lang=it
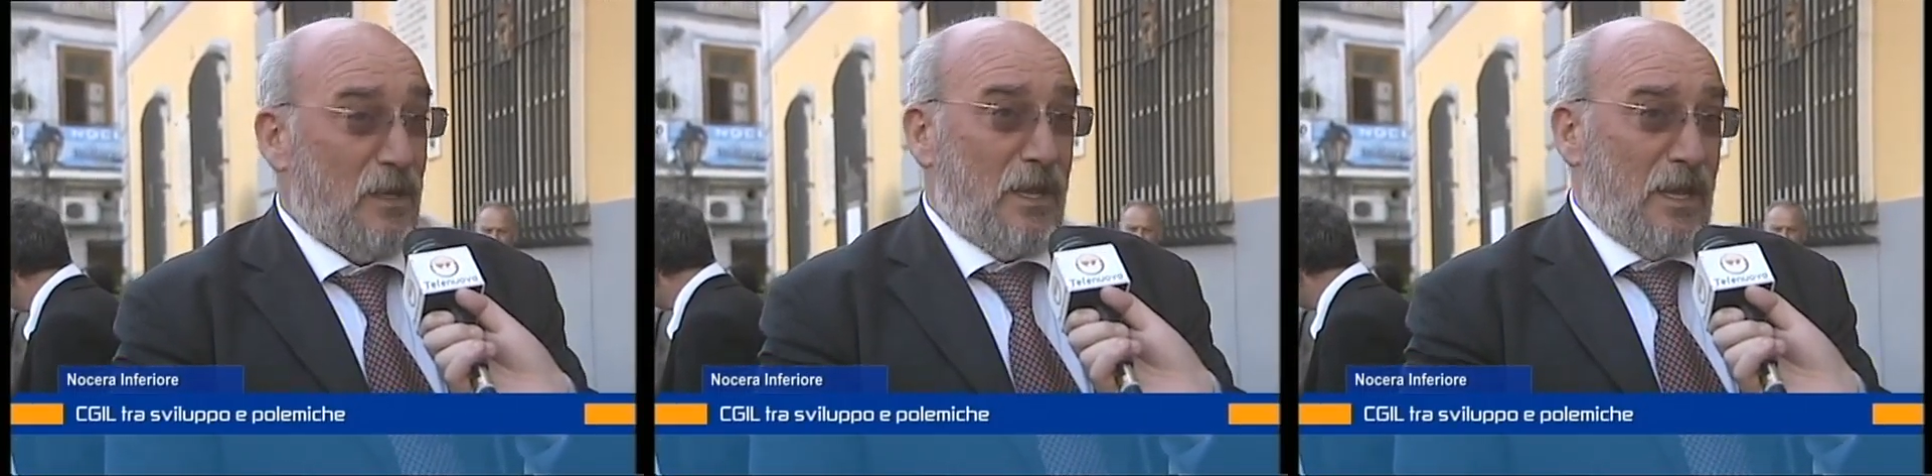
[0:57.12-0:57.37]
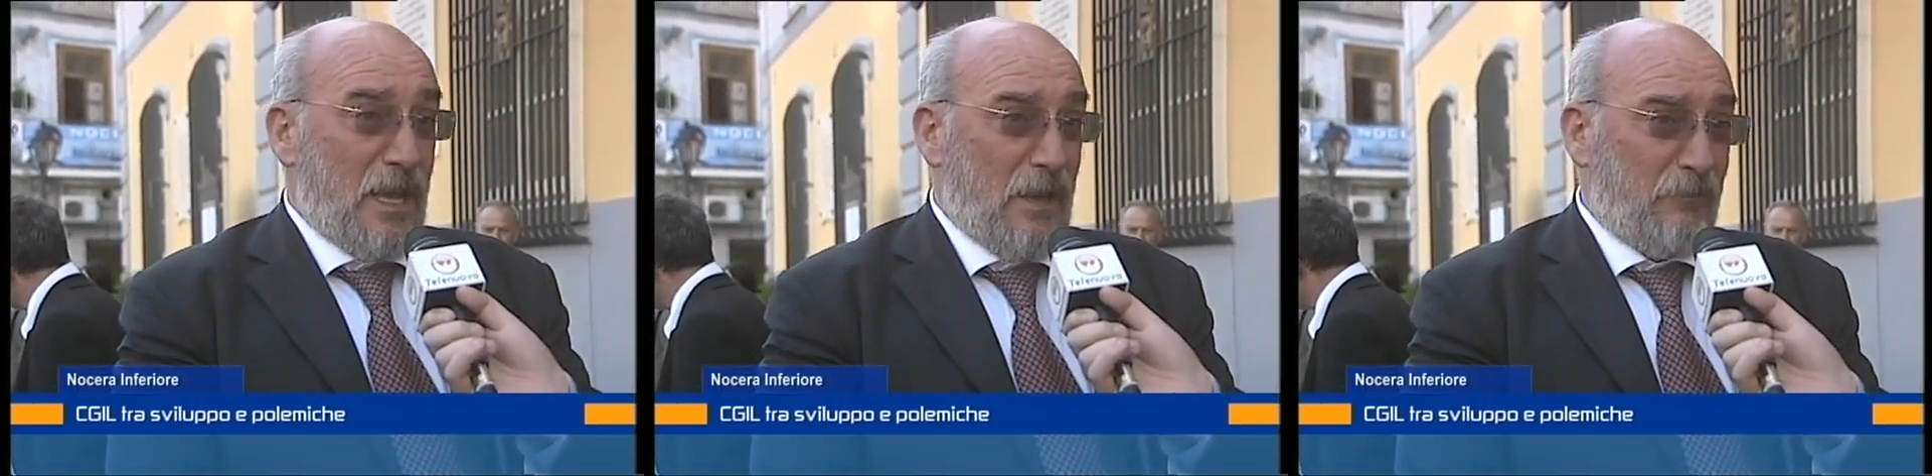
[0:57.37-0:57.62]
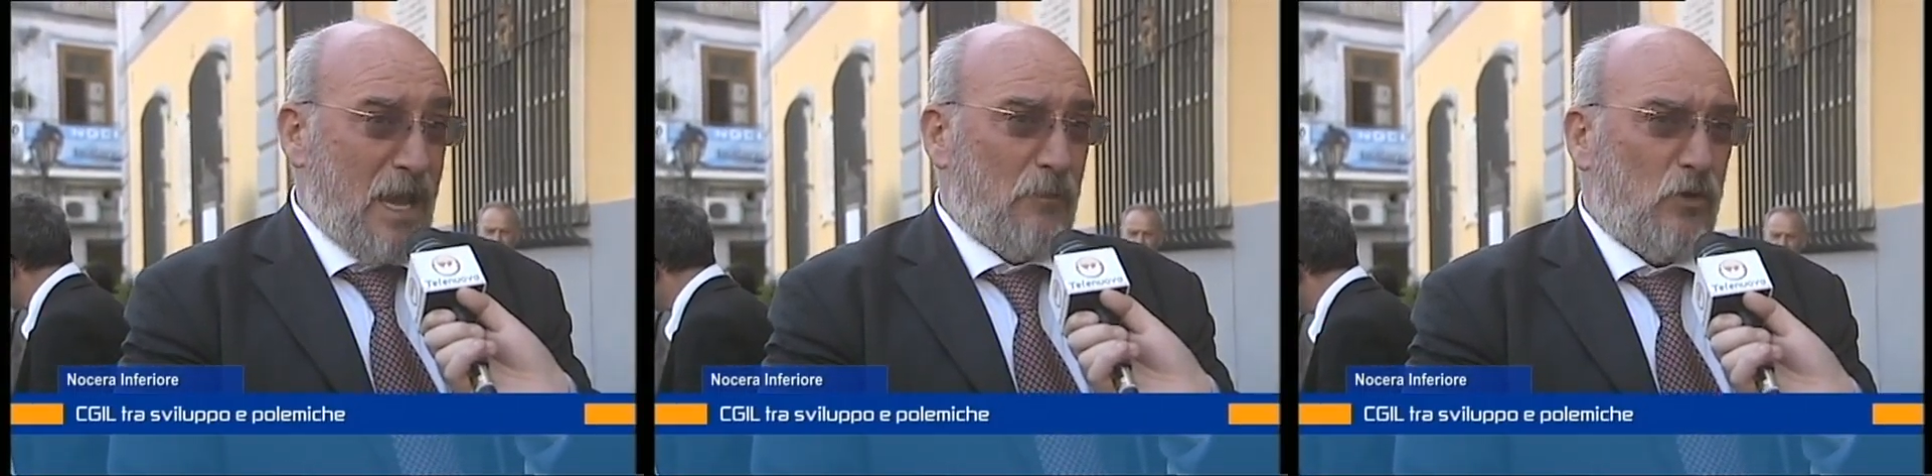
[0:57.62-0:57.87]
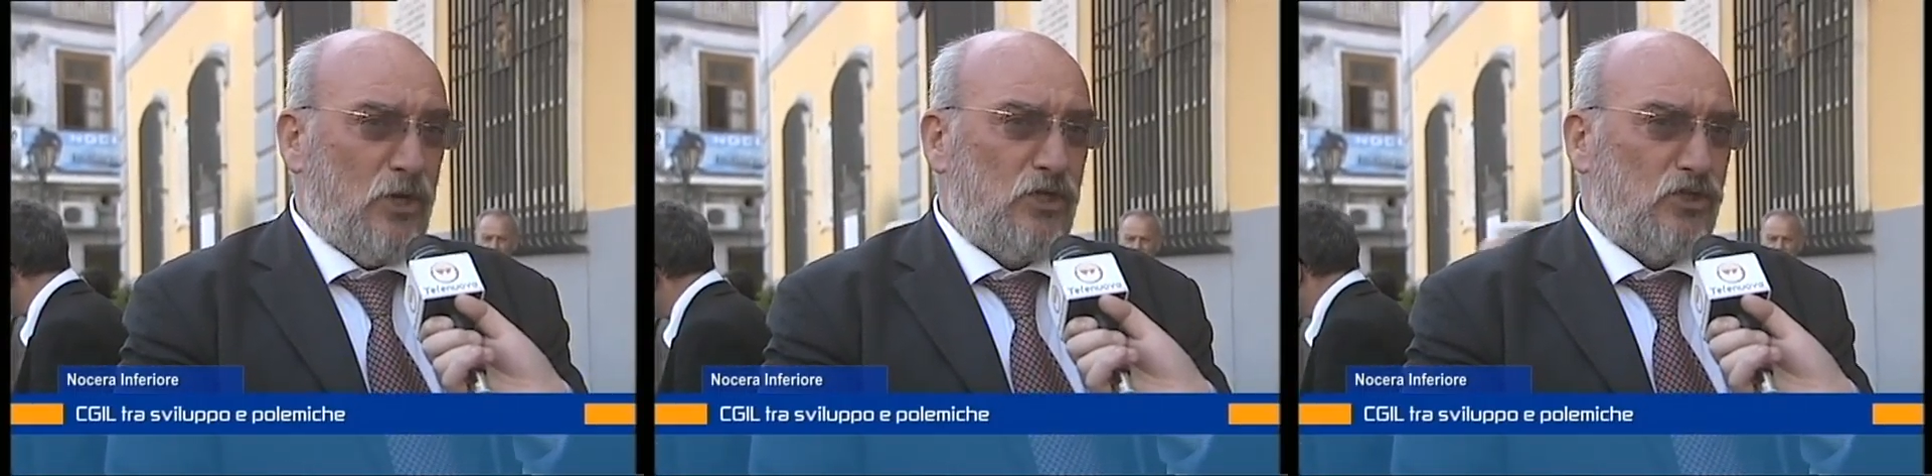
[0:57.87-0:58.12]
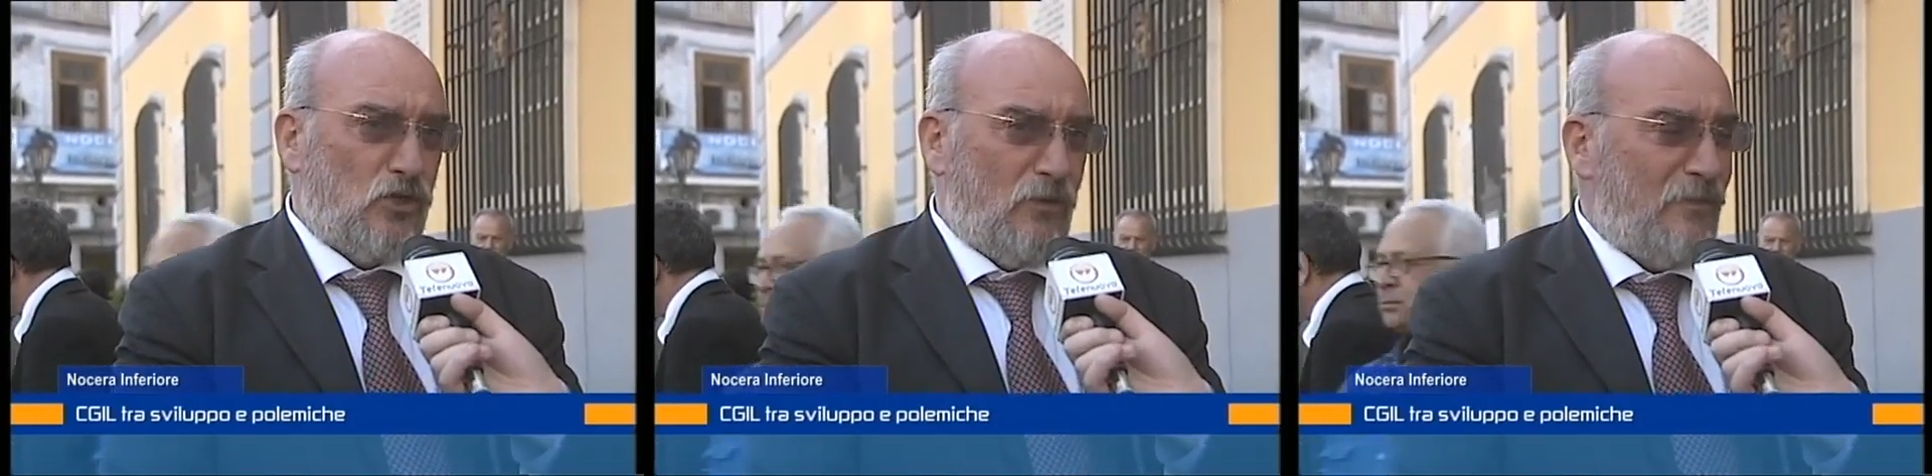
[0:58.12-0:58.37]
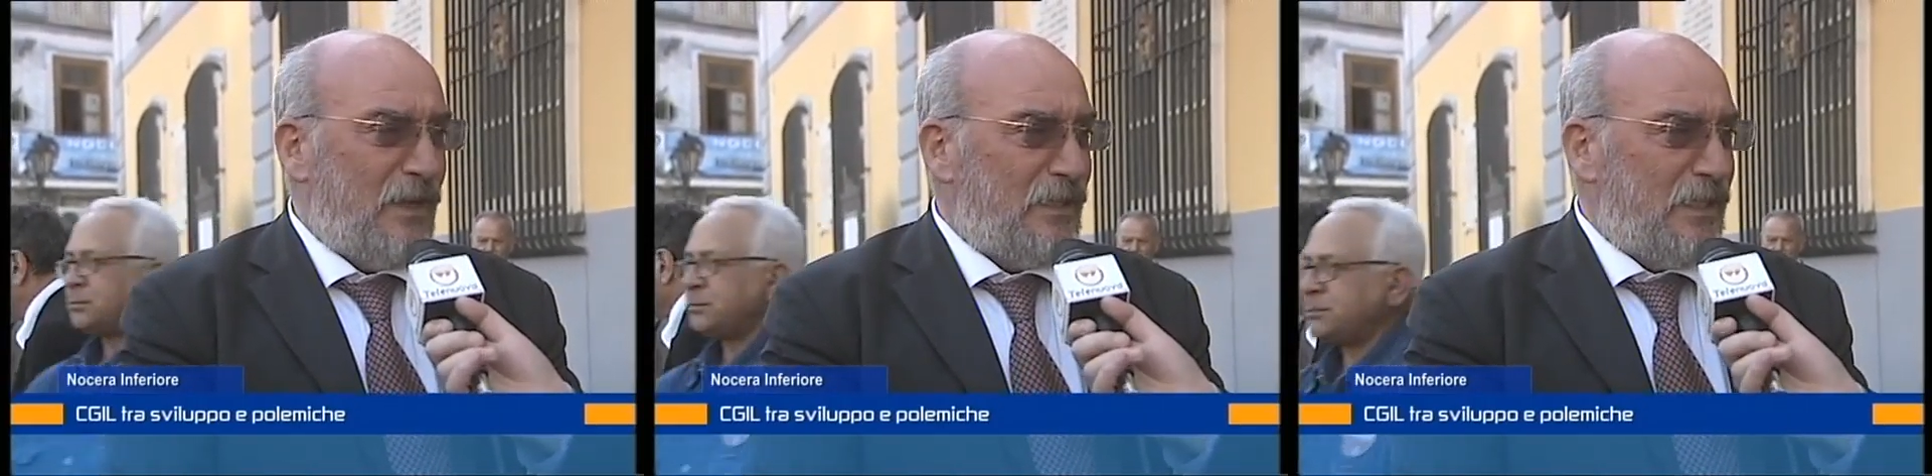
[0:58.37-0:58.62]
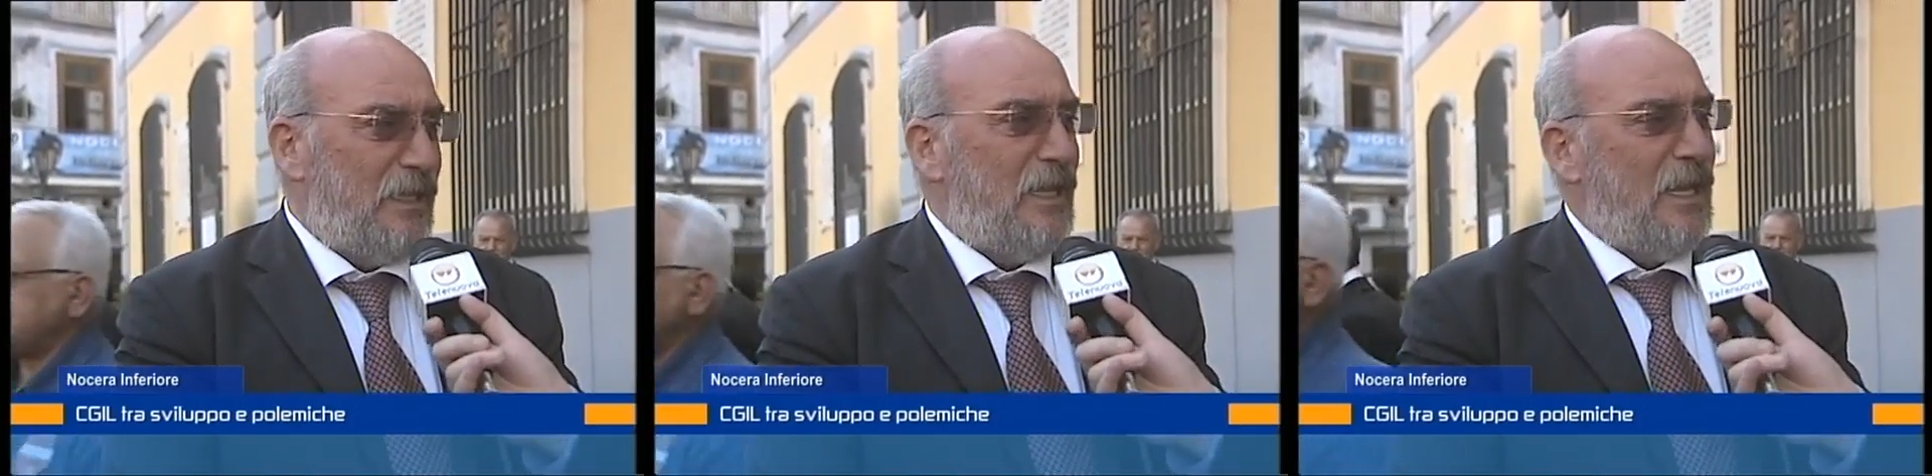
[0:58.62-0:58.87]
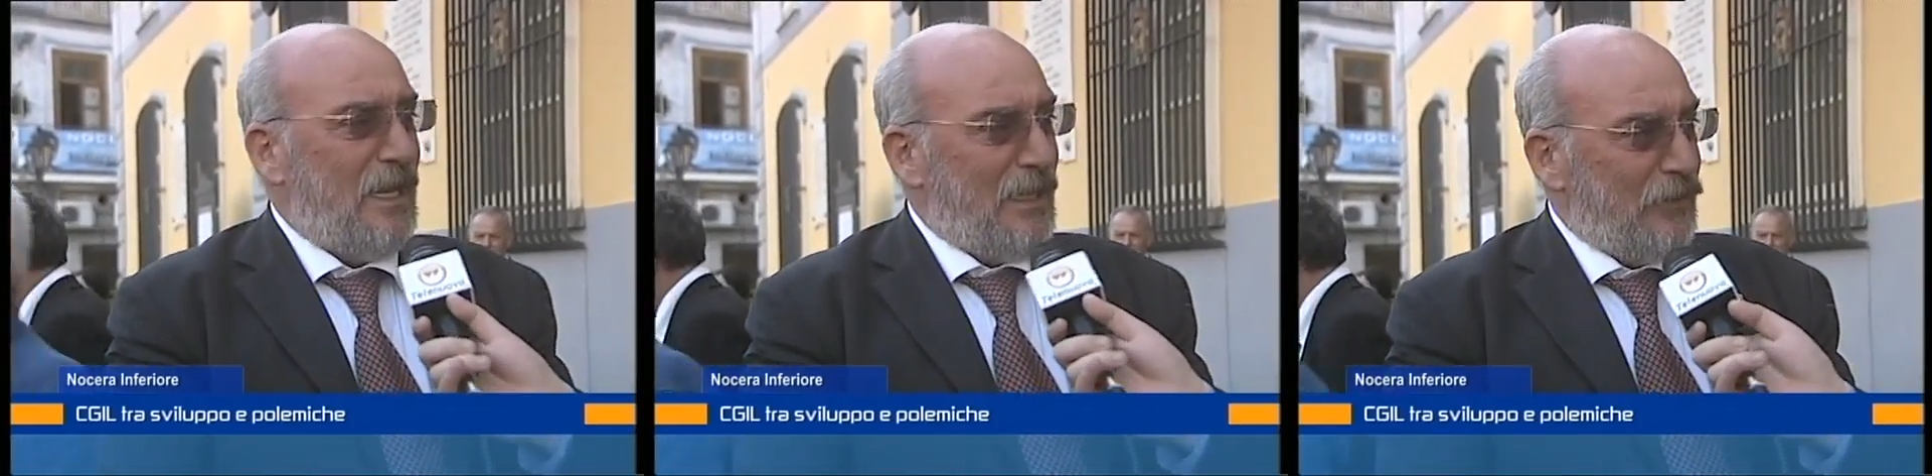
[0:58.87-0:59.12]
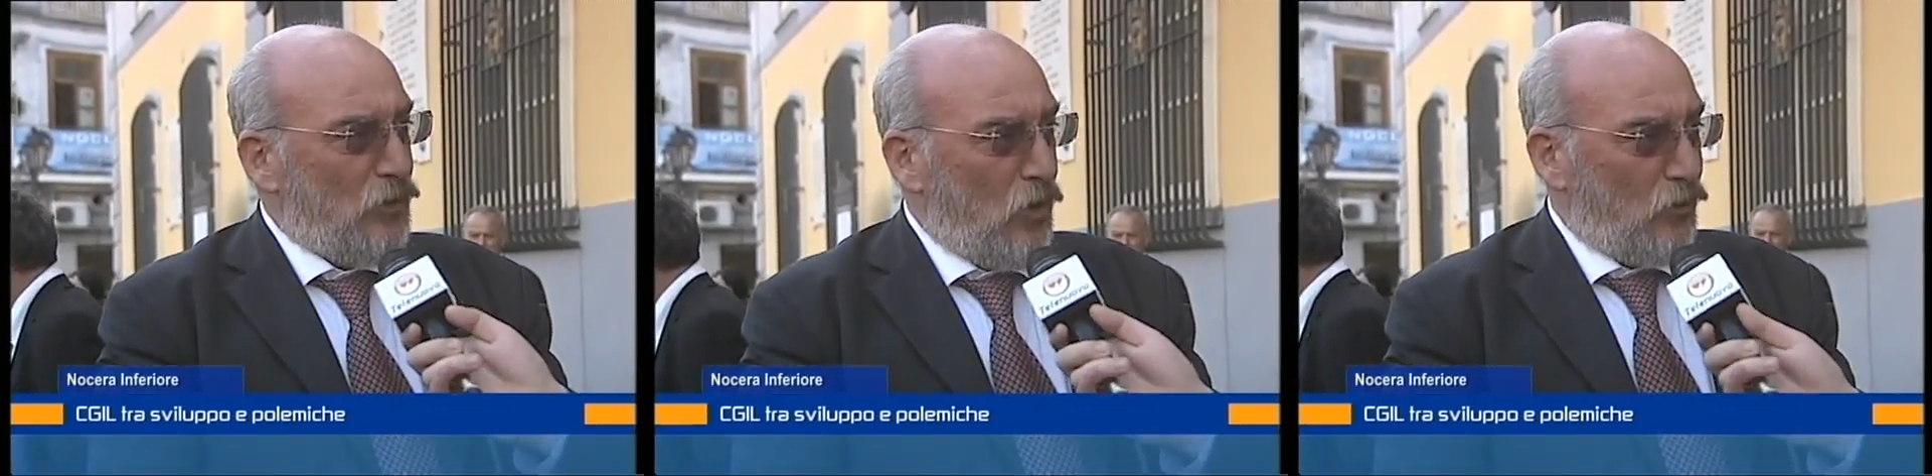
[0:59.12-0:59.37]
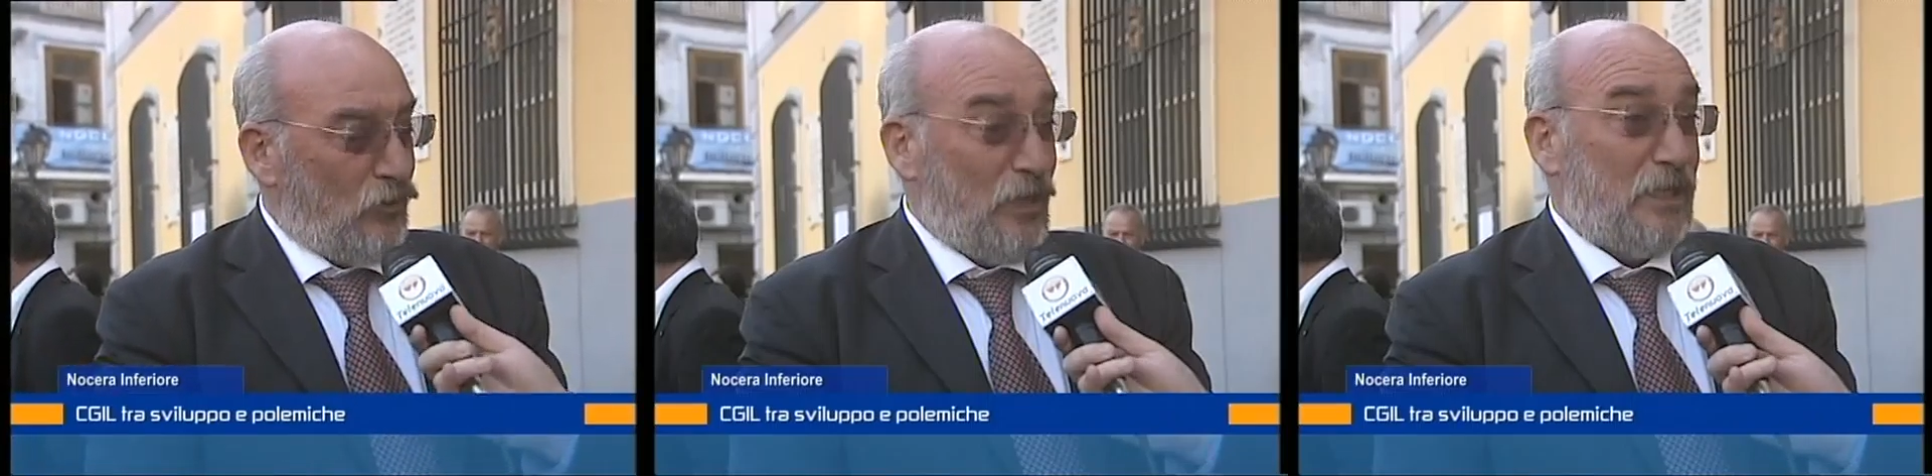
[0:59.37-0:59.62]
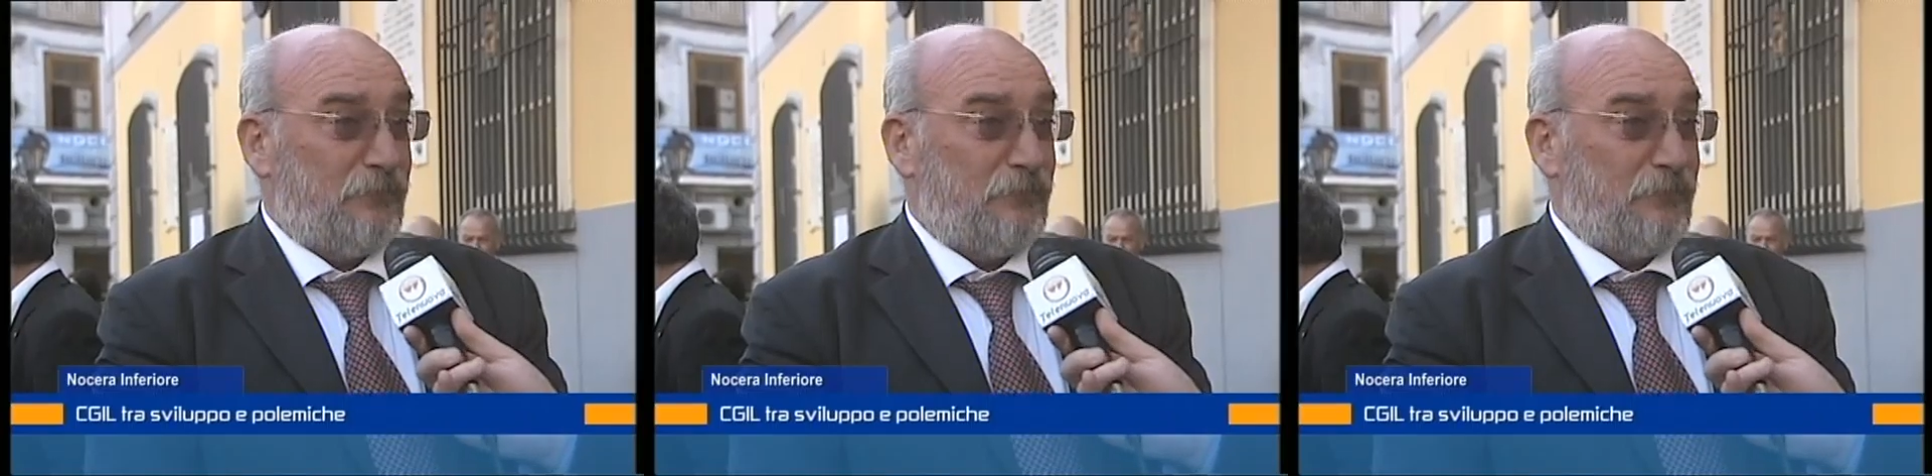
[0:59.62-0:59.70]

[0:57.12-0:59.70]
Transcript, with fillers: e abbiamo i giovani e le donne,